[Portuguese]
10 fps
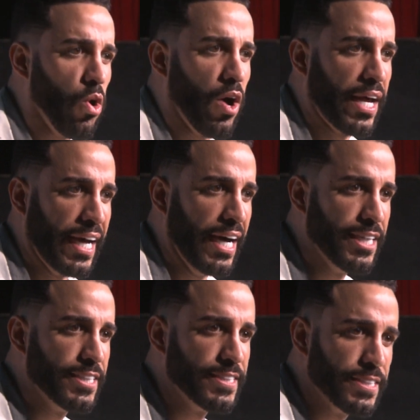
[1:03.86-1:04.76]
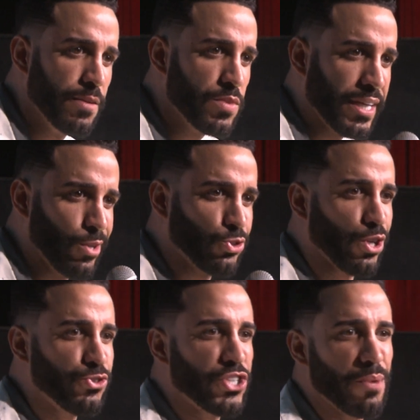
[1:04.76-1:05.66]
horas, que os
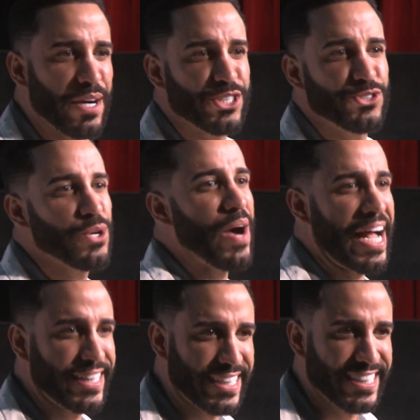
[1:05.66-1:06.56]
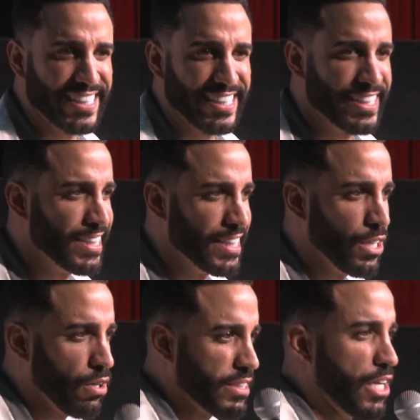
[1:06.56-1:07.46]
outros chamam anjo de guarda.
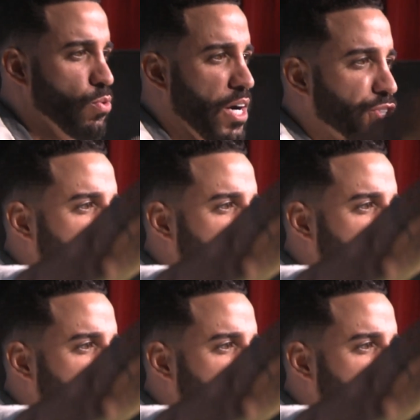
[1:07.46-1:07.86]
Tem um anjo